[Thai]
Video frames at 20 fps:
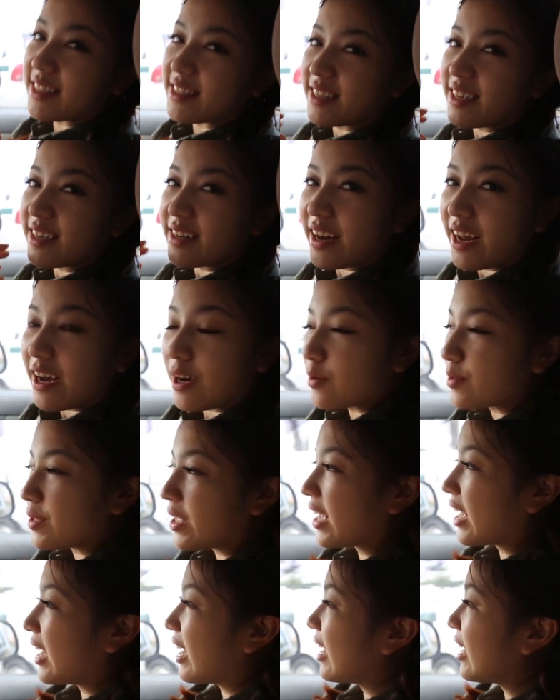จากที่เรา
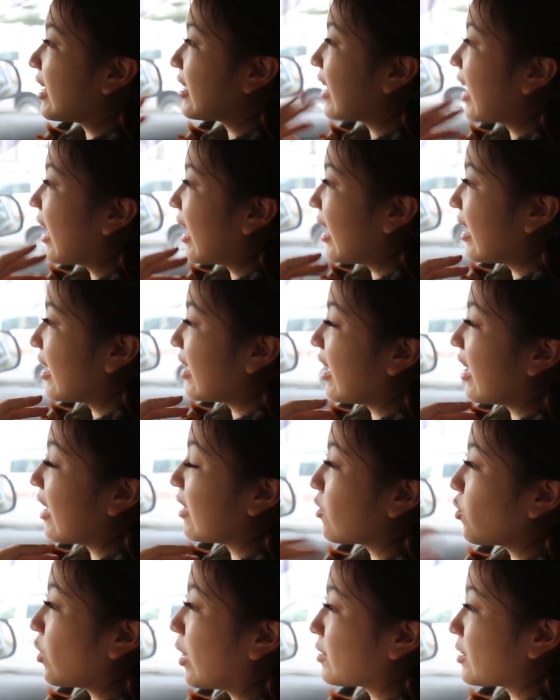นะคะได้เห็
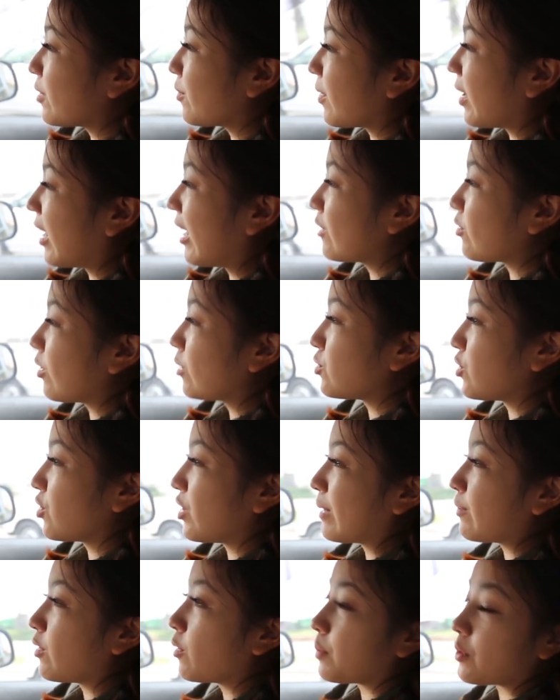นความสำคัญความสวย
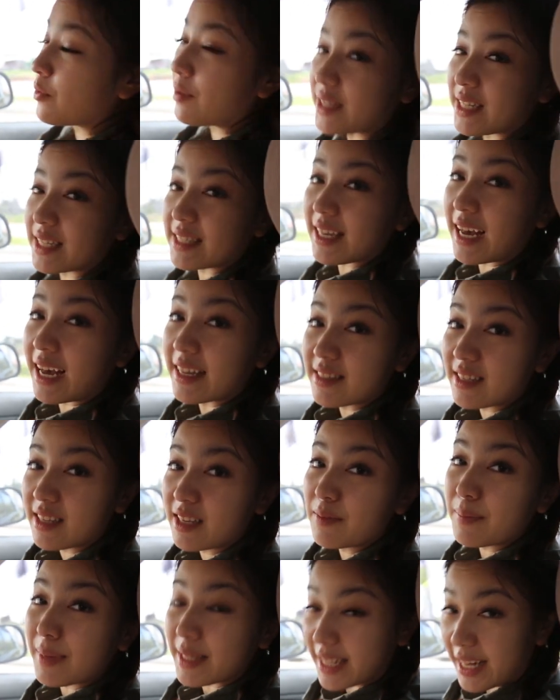งามของประวัติศาสตร์
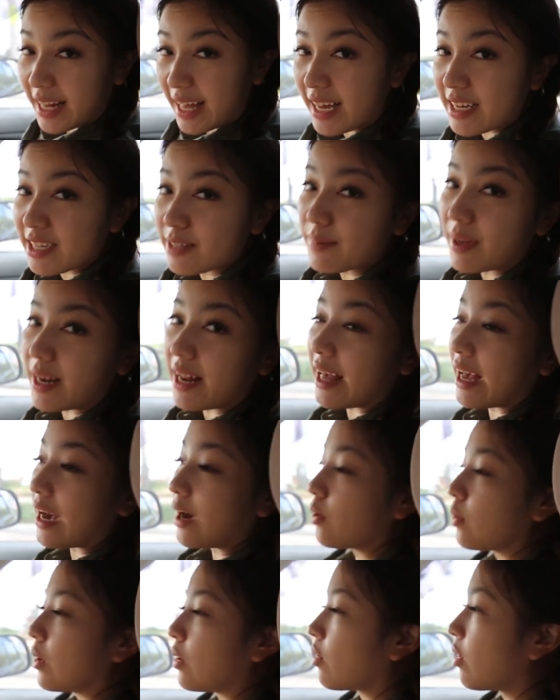ที่นานิลากันมาแล้
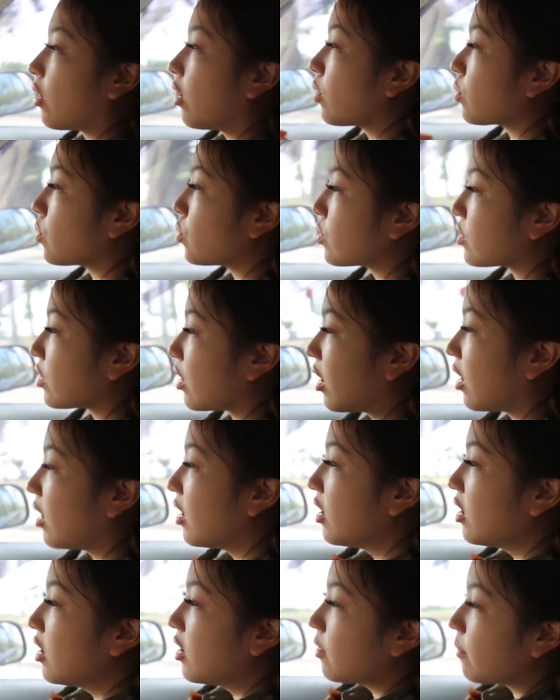วแล้วก็กูดก็
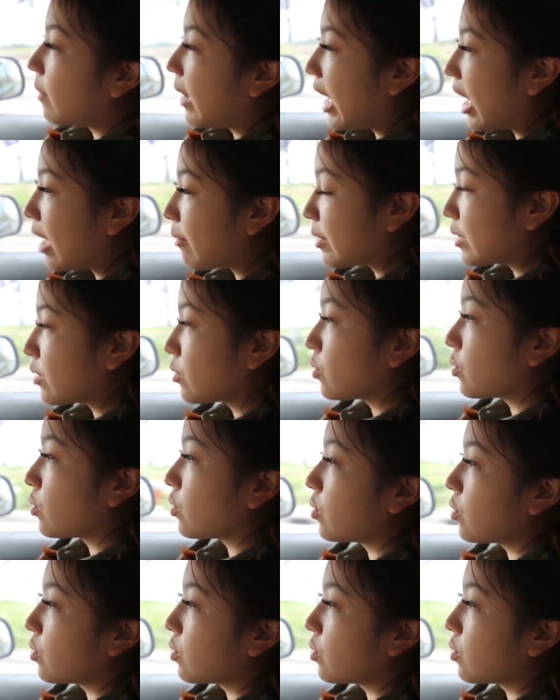พาไปดู